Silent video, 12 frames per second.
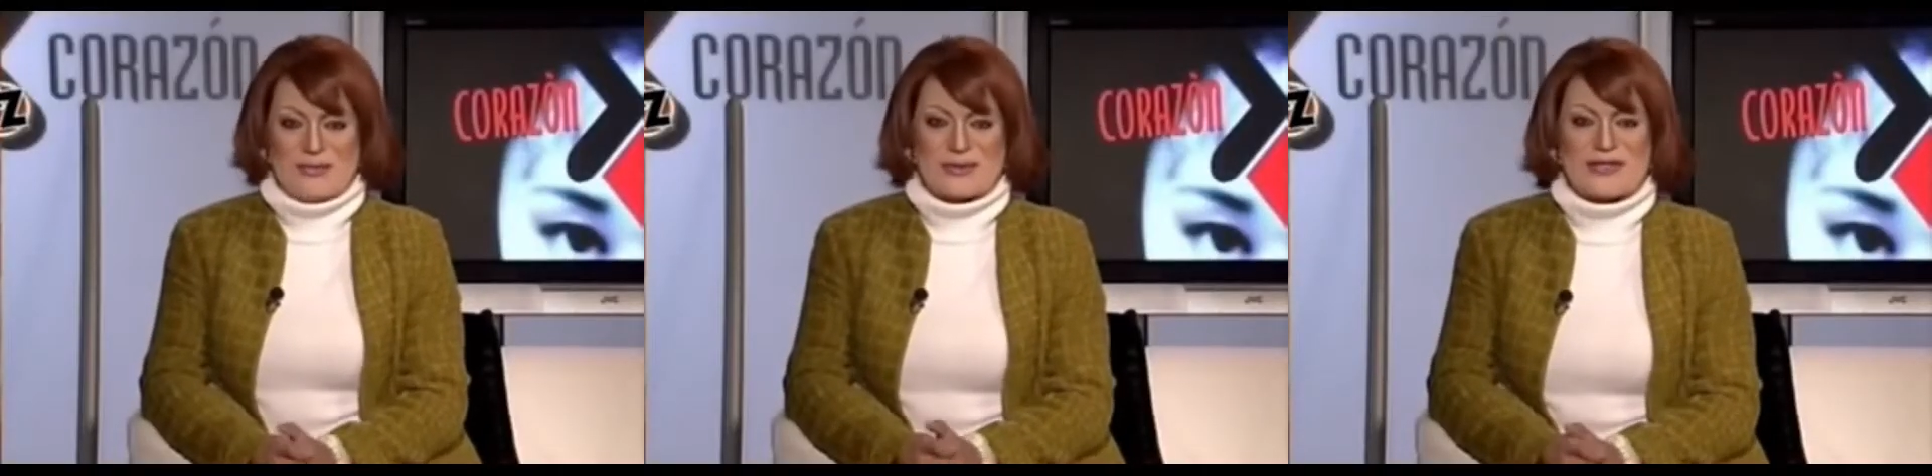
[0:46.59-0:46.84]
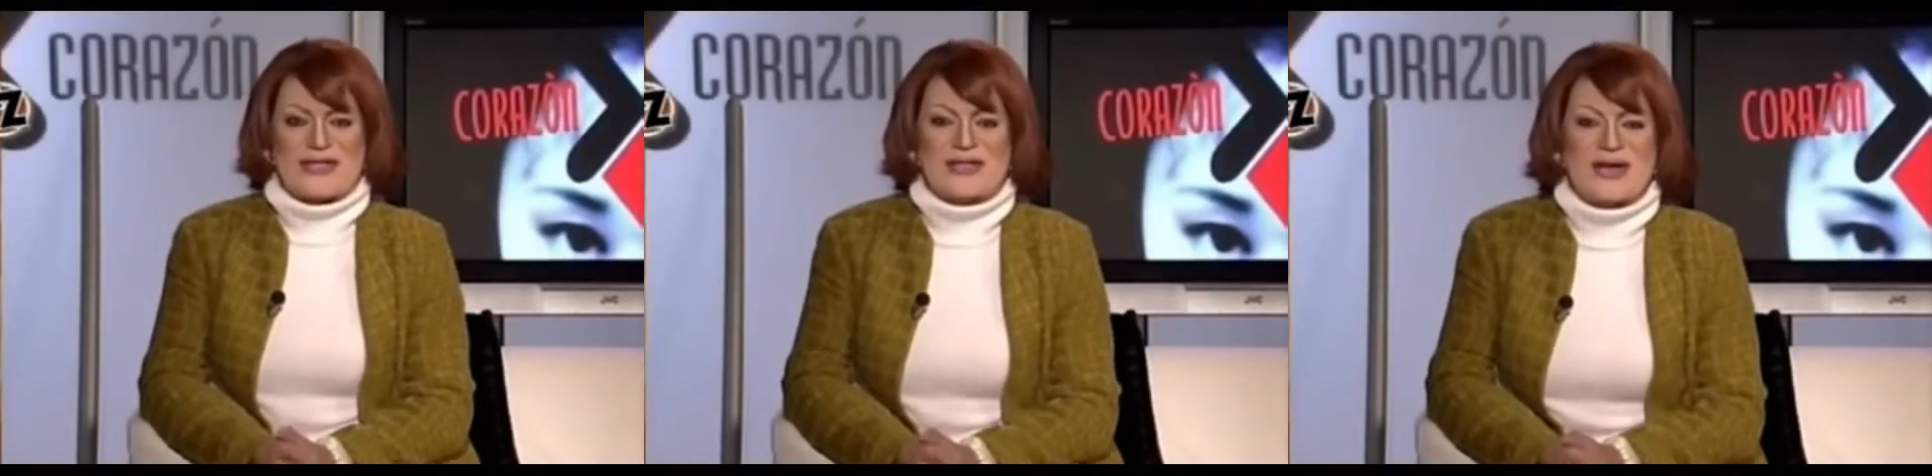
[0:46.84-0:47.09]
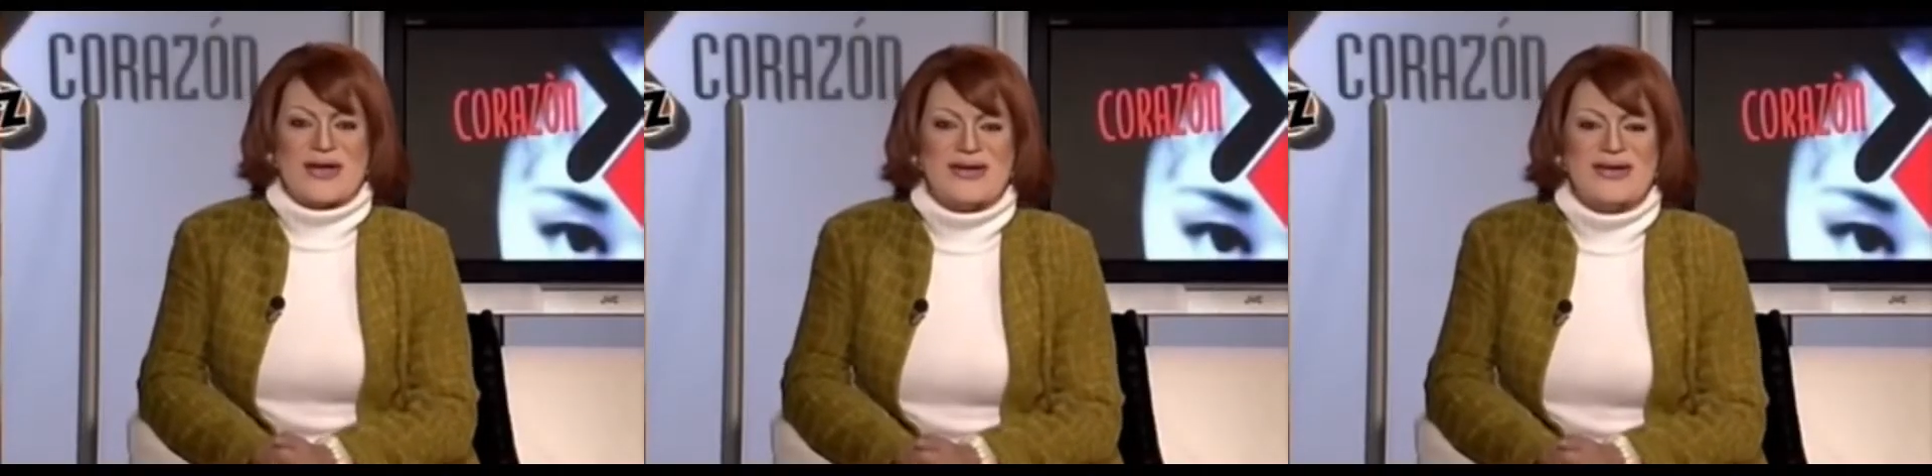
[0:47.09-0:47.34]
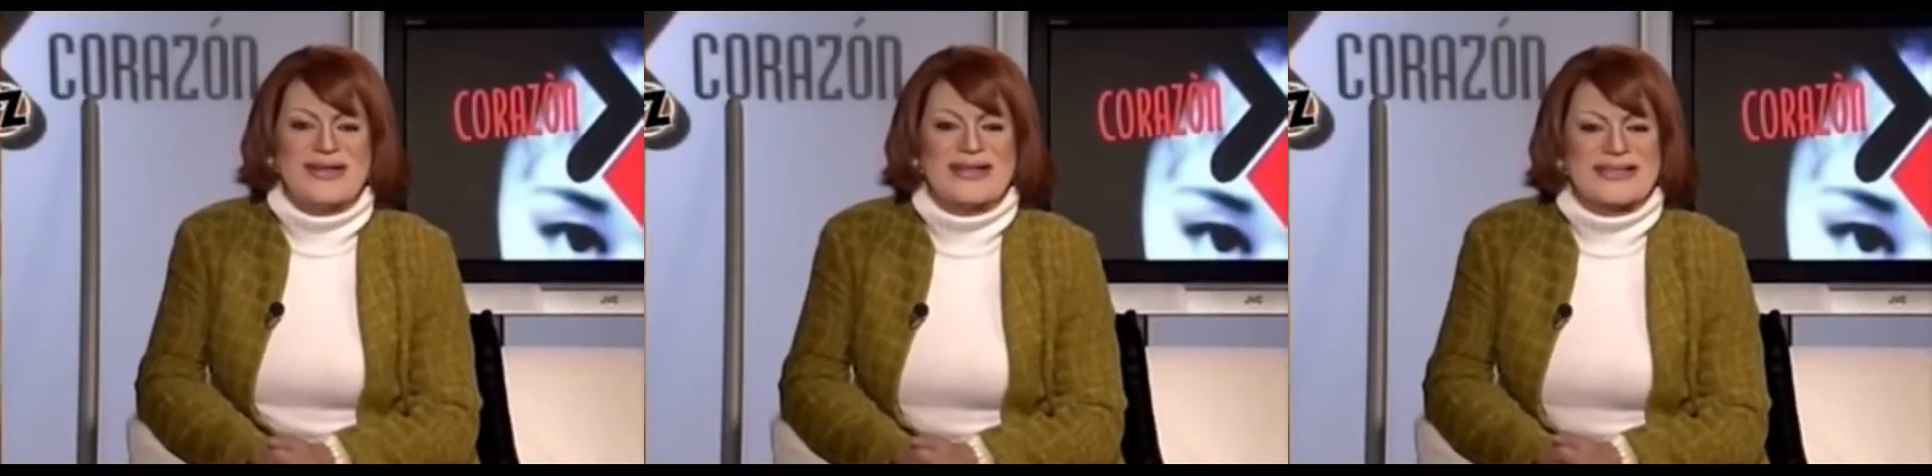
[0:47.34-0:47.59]

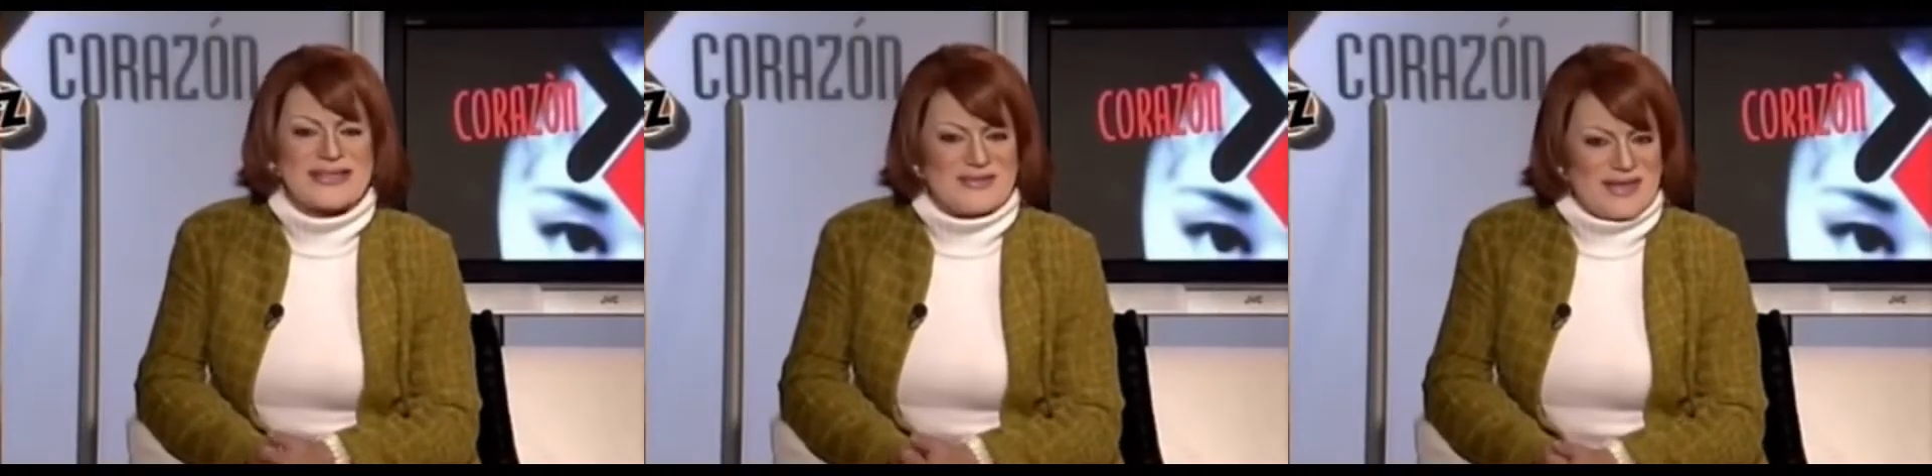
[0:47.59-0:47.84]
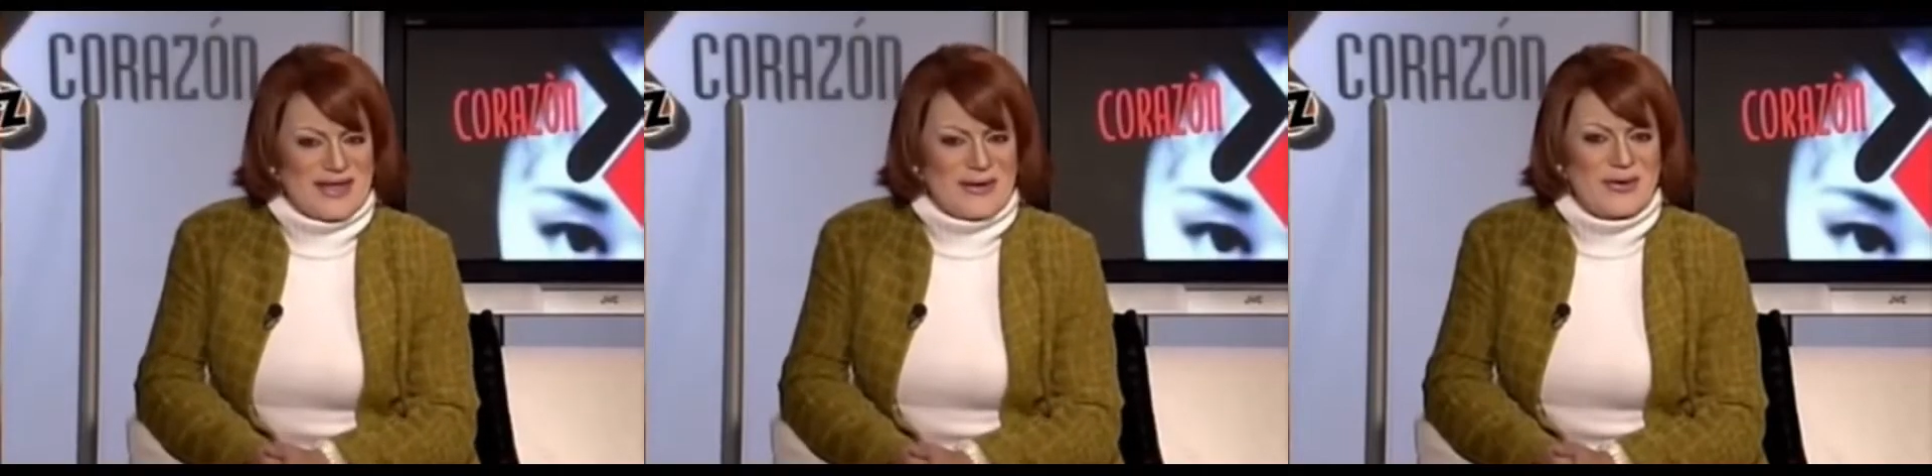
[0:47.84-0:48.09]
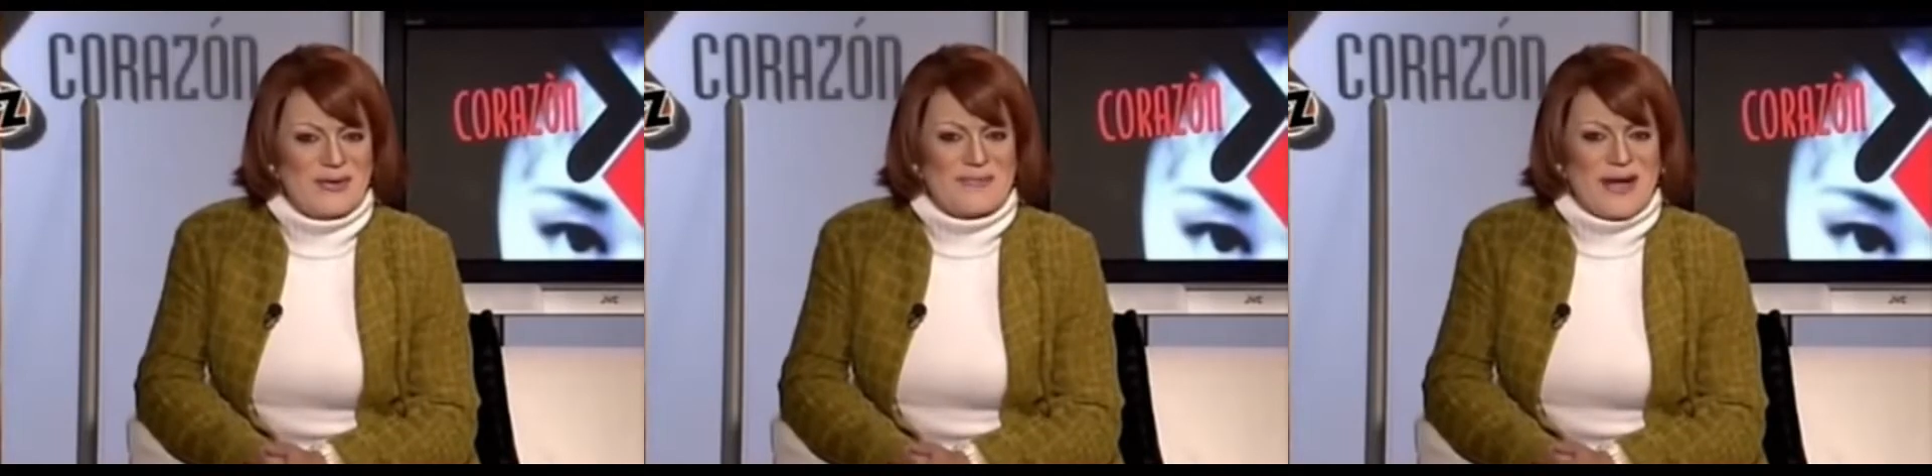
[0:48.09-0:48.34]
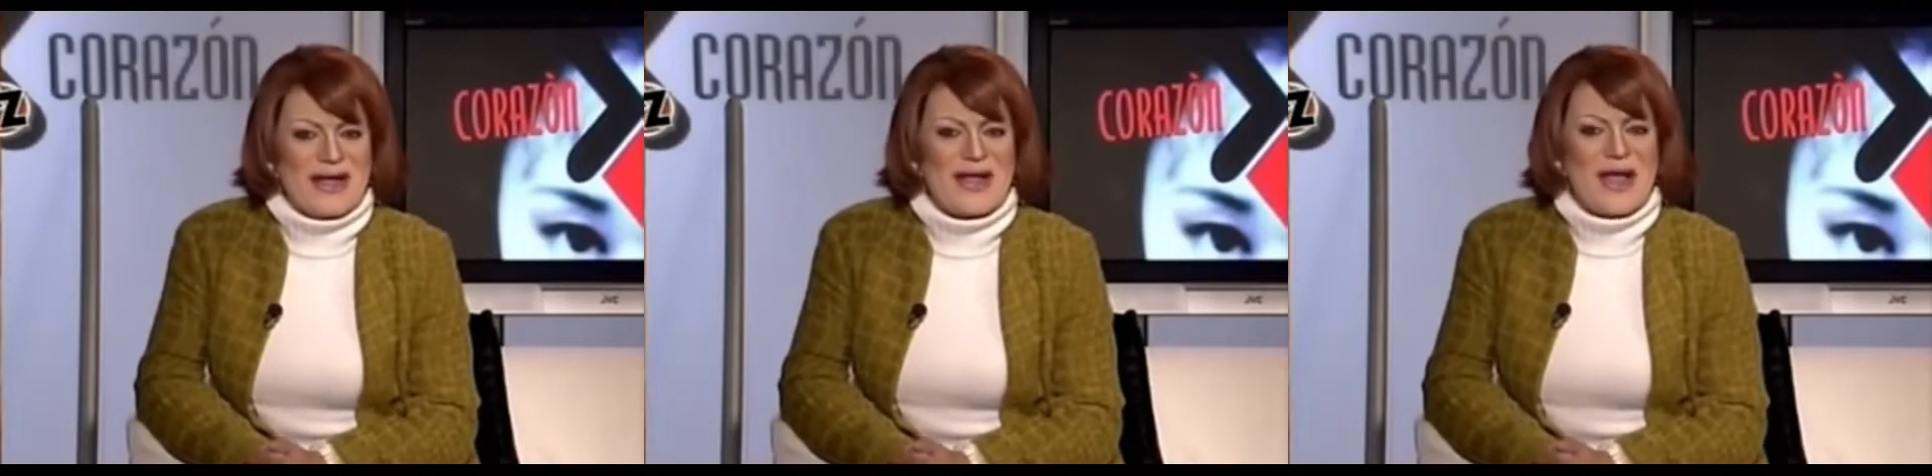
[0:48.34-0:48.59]
posición, si me
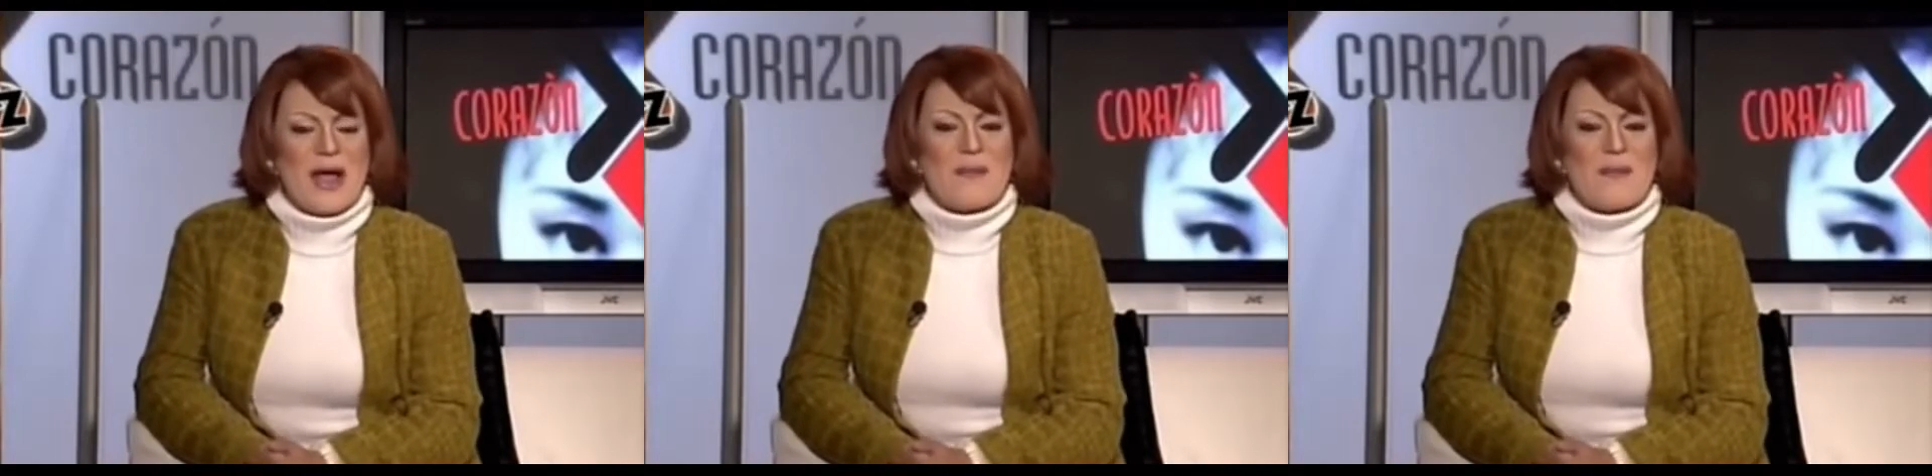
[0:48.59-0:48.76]
disculpan,